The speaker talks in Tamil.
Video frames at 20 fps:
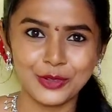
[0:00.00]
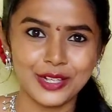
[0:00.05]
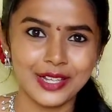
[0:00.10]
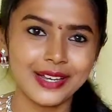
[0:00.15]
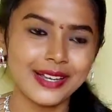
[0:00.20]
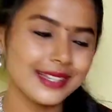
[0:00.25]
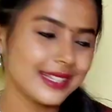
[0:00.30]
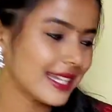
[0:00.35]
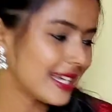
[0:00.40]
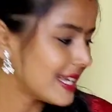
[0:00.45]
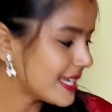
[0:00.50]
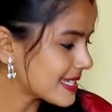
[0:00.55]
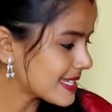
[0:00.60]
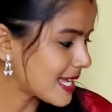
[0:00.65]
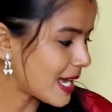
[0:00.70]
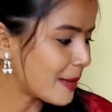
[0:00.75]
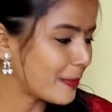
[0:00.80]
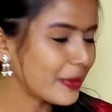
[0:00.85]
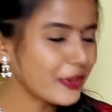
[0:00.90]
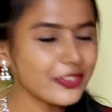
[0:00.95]
முடியல அதனால்
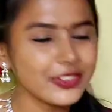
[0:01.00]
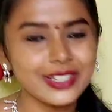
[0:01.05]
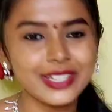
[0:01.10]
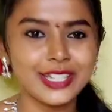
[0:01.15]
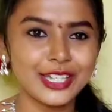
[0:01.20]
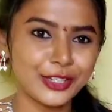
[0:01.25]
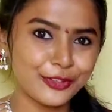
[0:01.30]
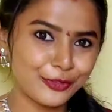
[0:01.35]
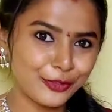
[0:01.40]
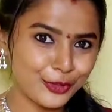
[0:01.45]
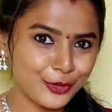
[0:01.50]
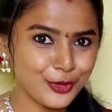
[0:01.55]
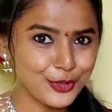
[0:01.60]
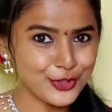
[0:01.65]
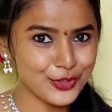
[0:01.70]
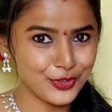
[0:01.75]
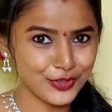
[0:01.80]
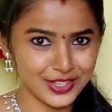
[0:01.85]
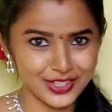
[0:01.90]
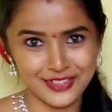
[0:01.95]
நான் சாமிக்கு வந்து இன்றைக்கி
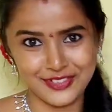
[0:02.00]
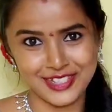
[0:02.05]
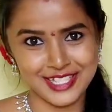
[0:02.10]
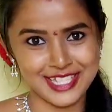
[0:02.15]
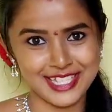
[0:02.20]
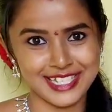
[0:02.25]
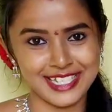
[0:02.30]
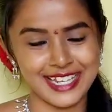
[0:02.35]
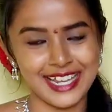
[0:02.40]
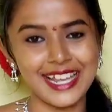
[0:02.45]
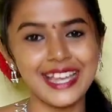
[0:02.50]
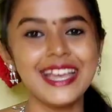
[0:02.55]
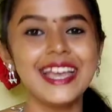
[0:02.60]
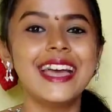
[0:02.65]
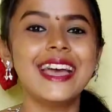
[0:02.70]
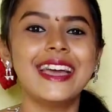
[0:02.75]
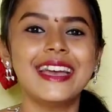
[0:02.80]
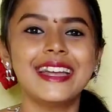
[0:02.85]
ஃப்ரூட்ஸ் வந்து வச்சுட்டேன்